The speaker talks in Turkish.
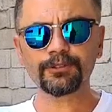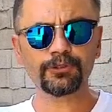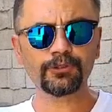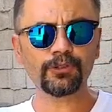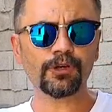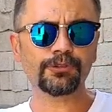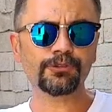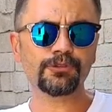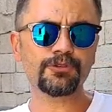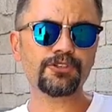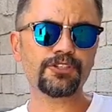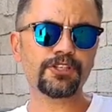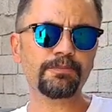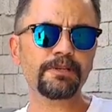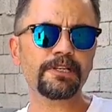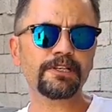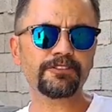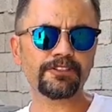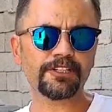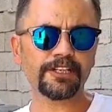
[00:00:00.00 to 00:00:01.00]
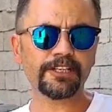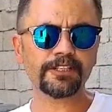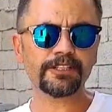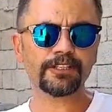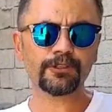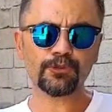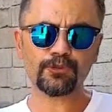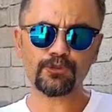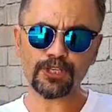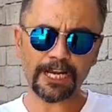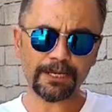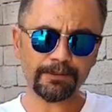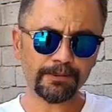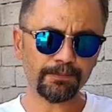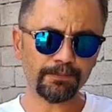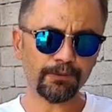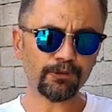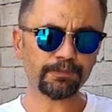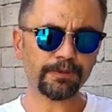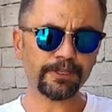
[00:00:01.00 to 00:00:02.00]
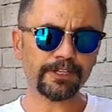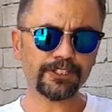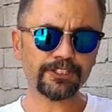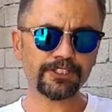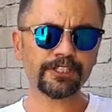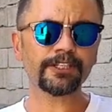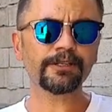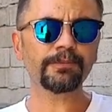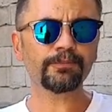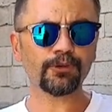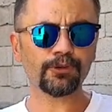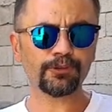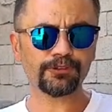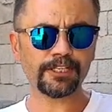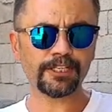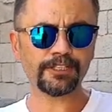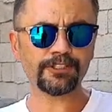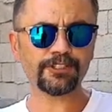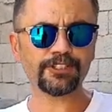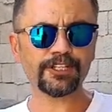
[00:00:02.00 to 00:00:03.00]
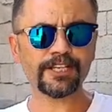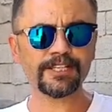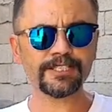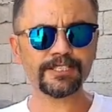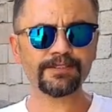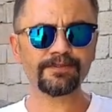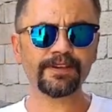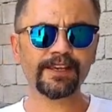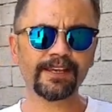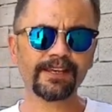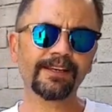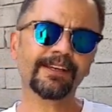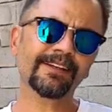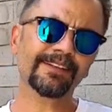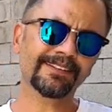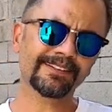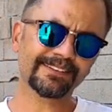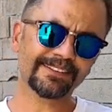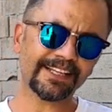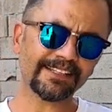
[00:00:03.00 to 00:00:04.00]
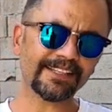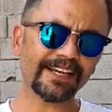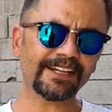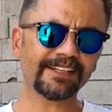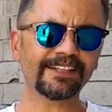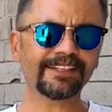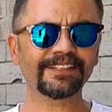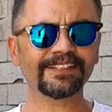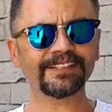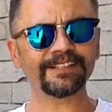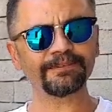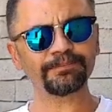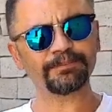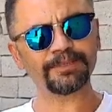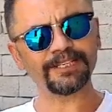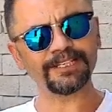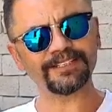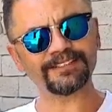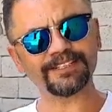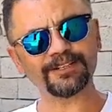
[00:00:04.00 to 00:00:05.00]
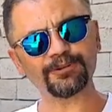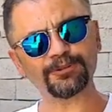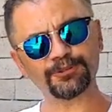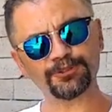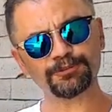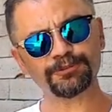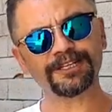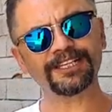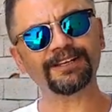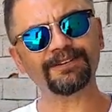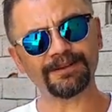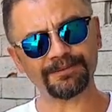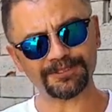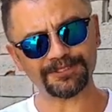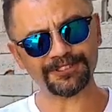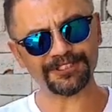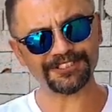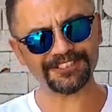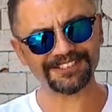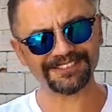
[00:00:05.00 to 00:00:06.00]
420 litrelik güzel bir port bagajı monte edeceğiz ve detayları birlikte konuşmaya devam edeceğiz.